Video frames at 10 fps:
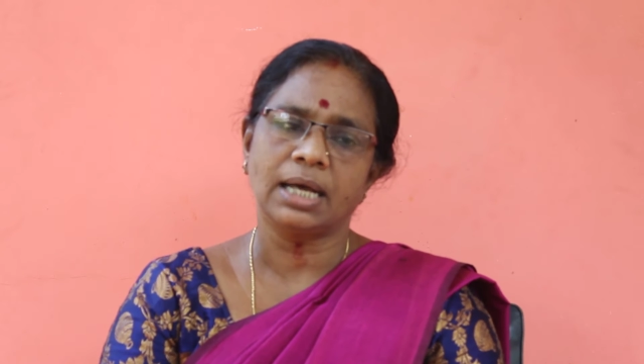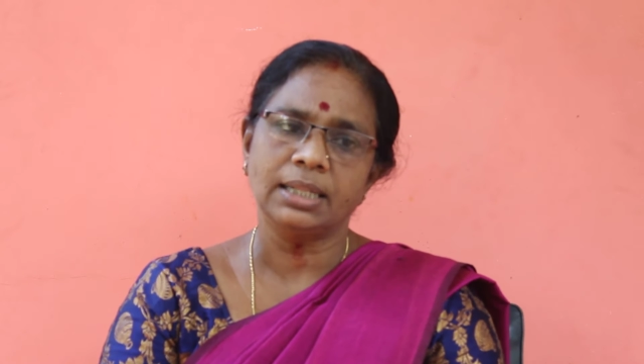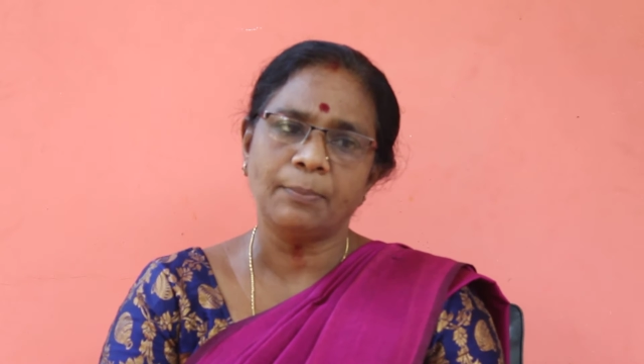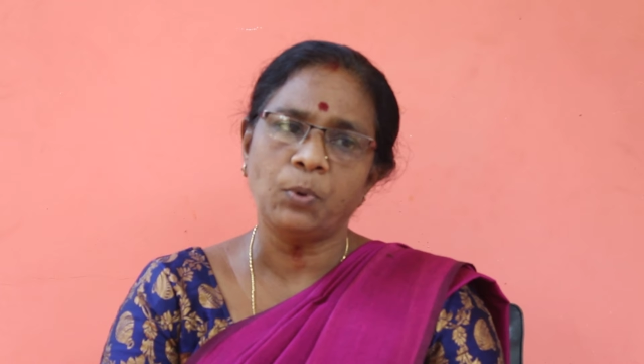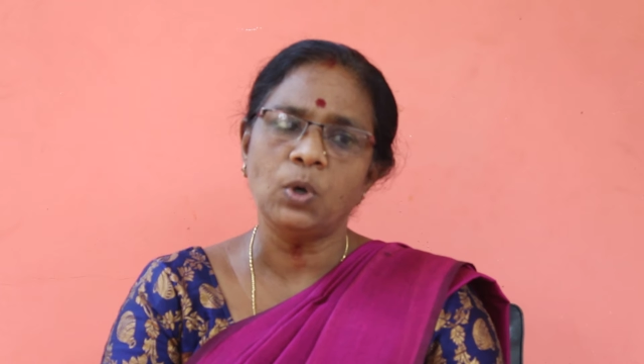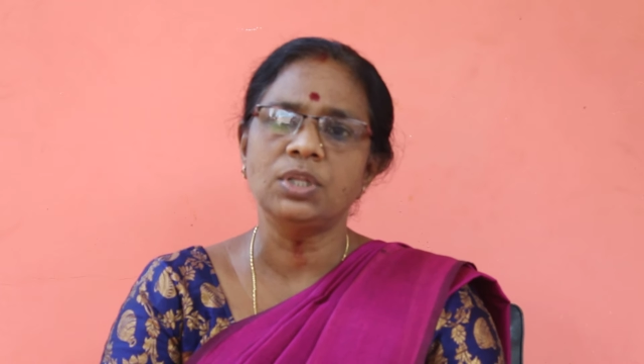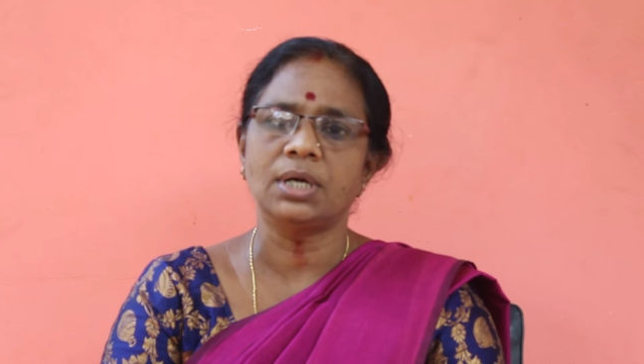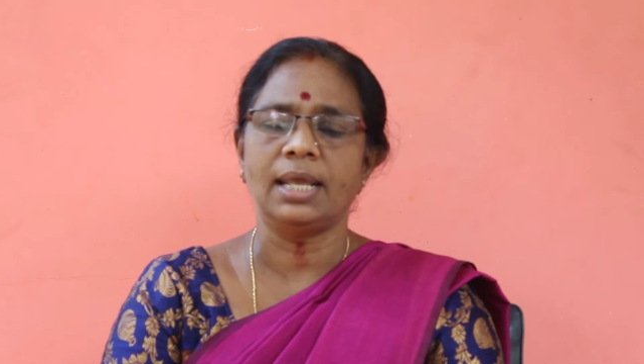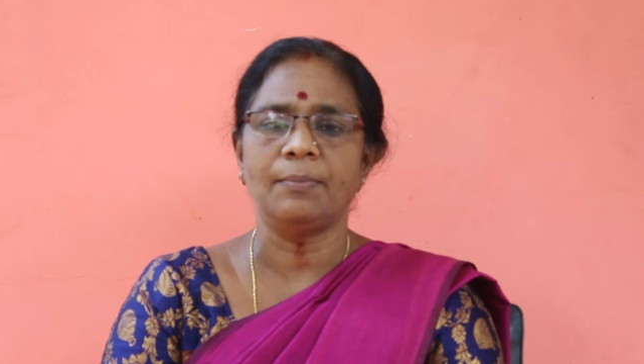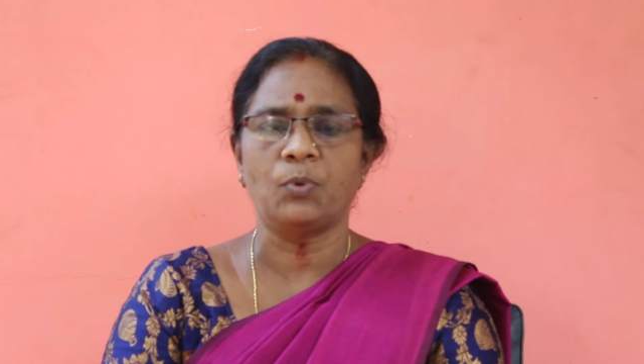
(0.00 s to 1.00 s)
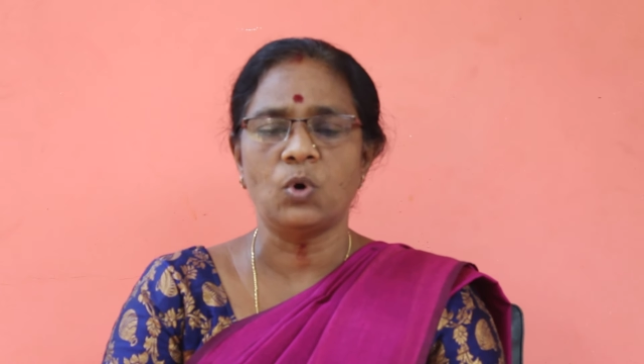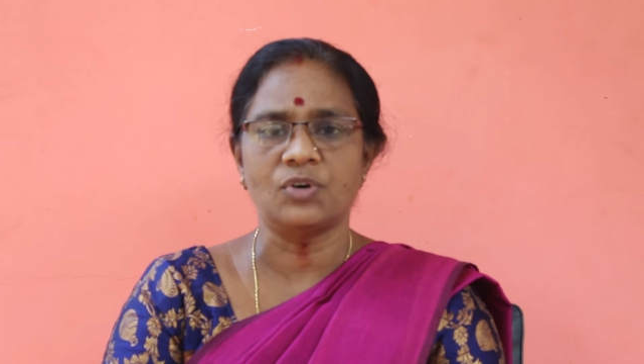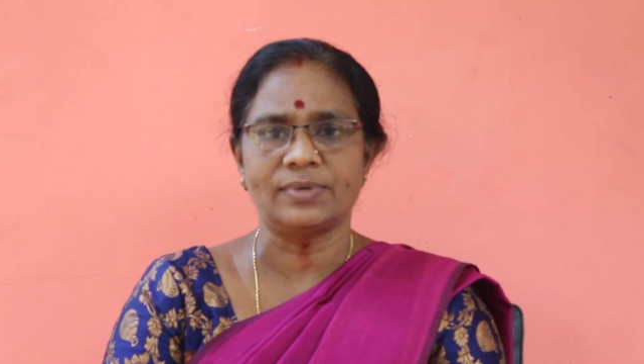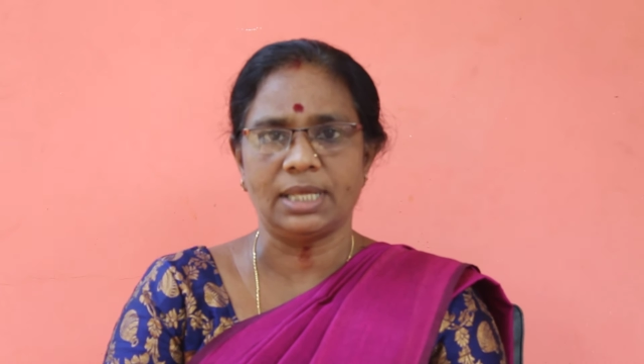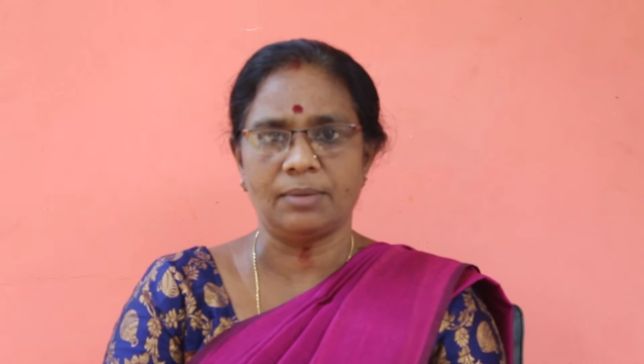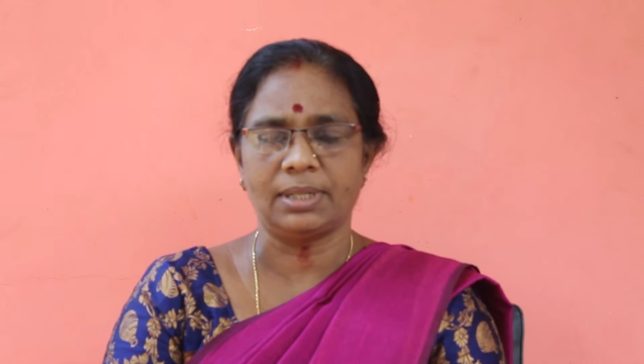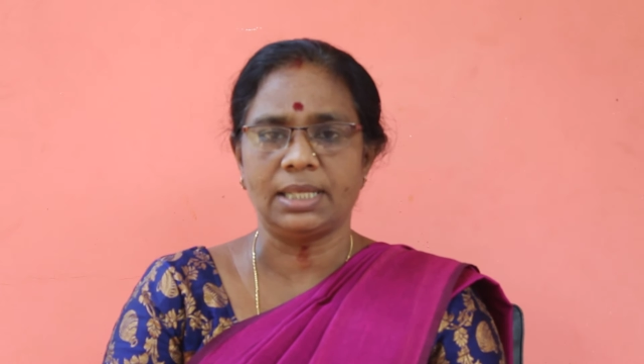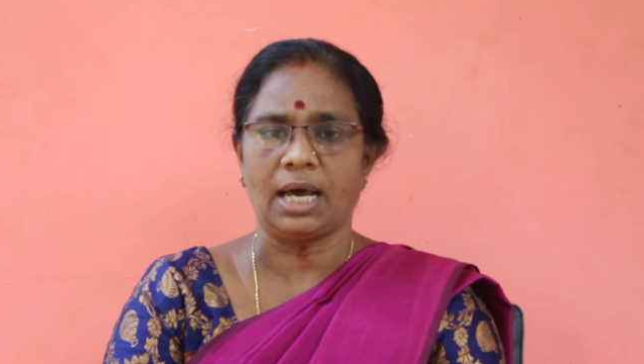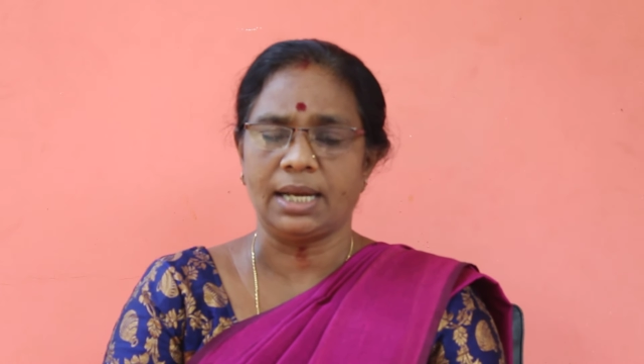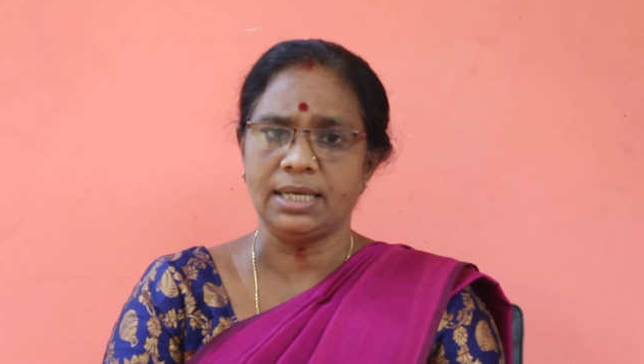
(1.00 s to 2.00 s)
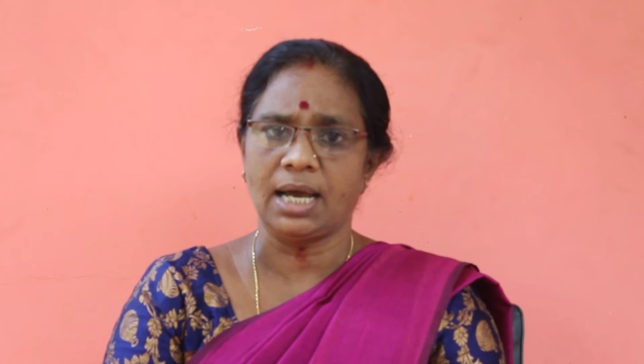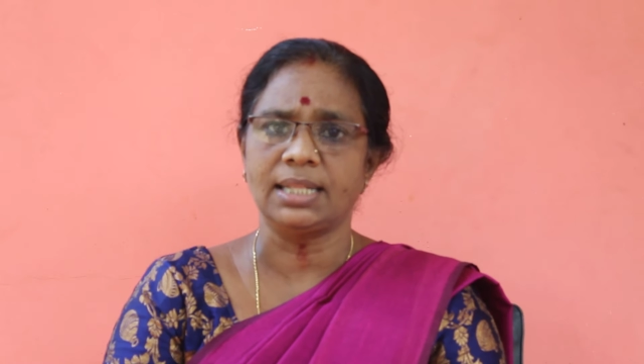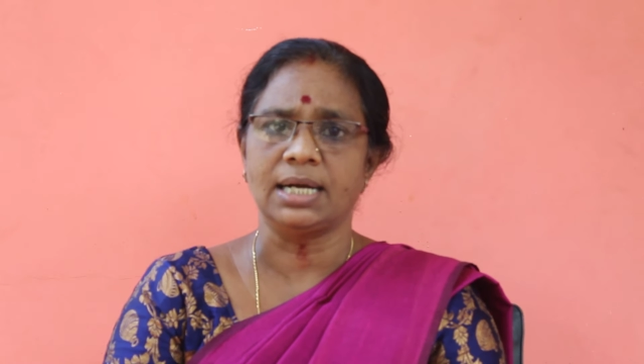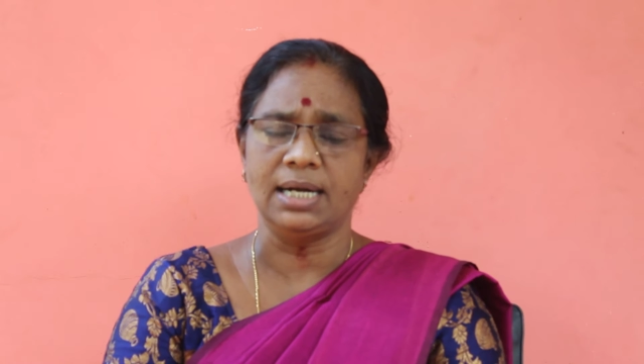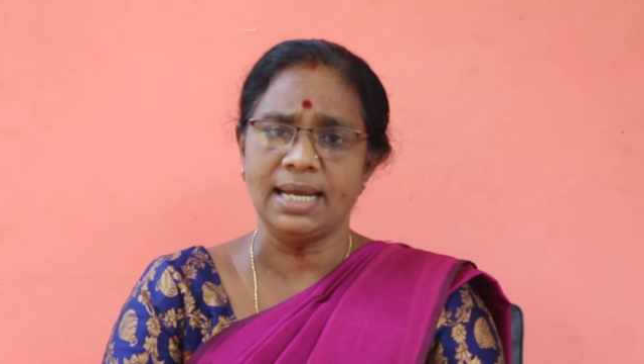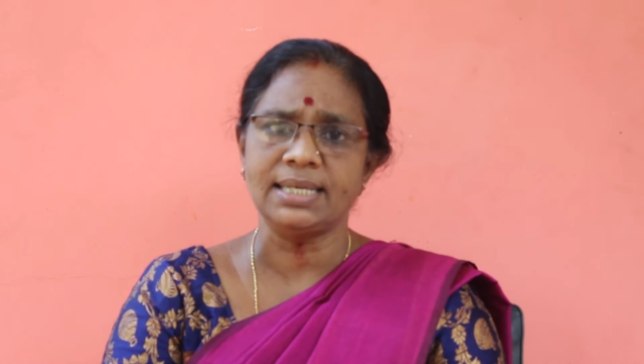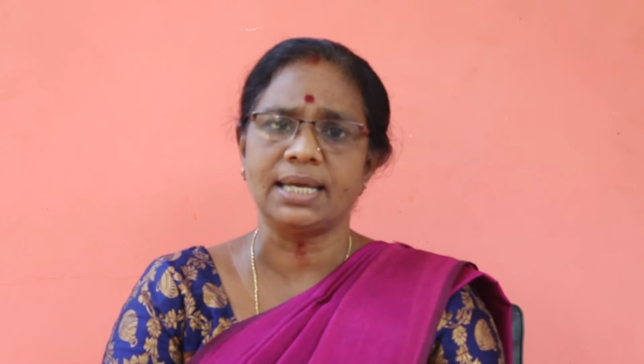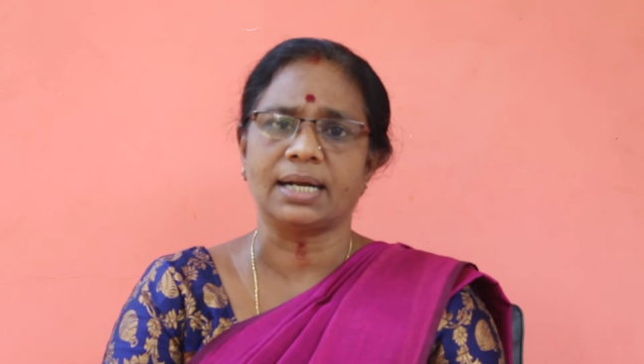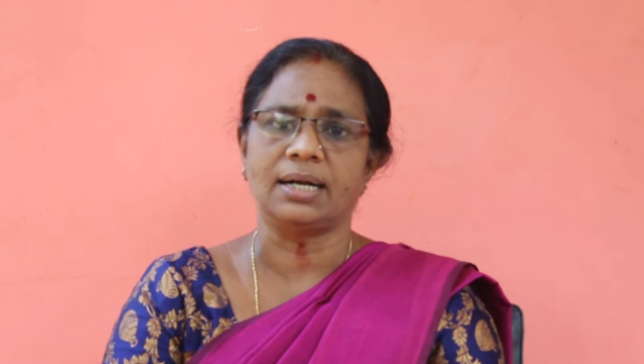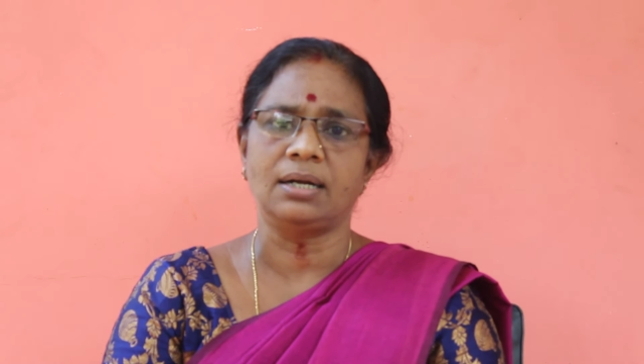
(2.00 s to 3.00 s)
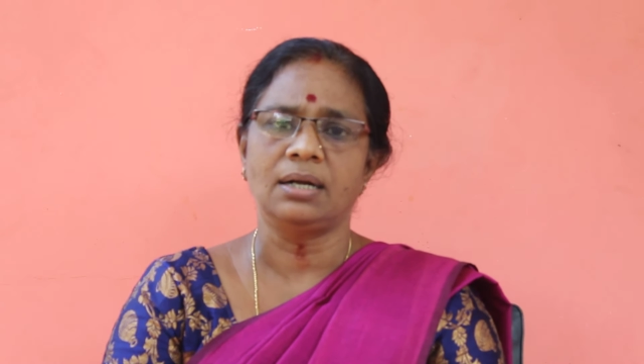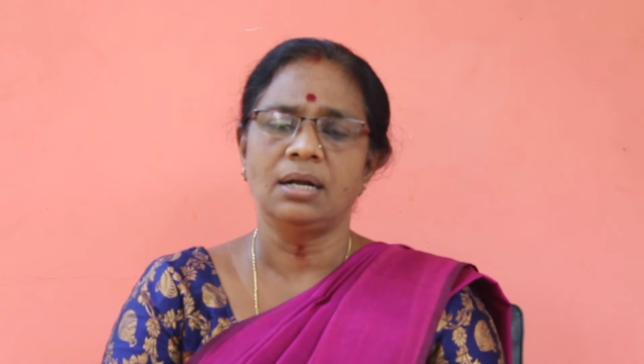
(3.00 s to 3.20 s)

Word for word: அந்த பொழுதுகளை போக்குவது என்பதை அறியாத இளைஞர்கள்